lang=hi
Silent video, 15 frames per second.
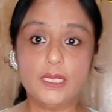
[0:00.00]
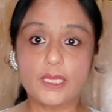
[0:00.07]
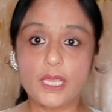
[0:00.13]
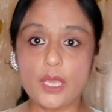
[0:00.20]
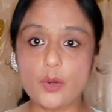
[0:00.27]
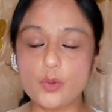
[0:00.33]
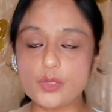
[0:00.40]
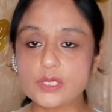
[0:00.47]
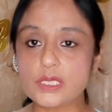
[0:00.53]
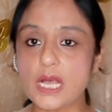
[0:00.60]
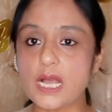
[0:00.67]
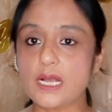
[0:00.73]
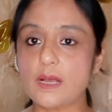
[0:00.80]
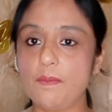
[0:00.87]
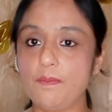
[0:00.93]
कि
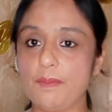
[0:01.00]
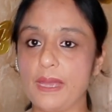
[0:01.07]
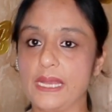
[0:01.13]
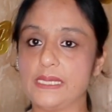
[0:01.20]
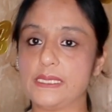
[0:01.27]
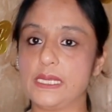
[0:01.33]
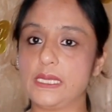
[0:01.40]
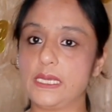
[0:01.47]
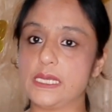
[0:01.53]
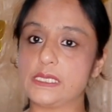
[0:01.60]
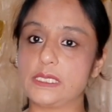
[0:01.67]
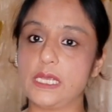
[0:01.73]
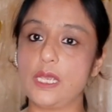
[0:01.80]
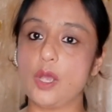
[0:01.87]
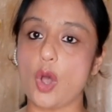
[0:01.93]
उसका कंपैरिजन
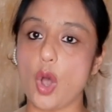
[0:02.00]
किसी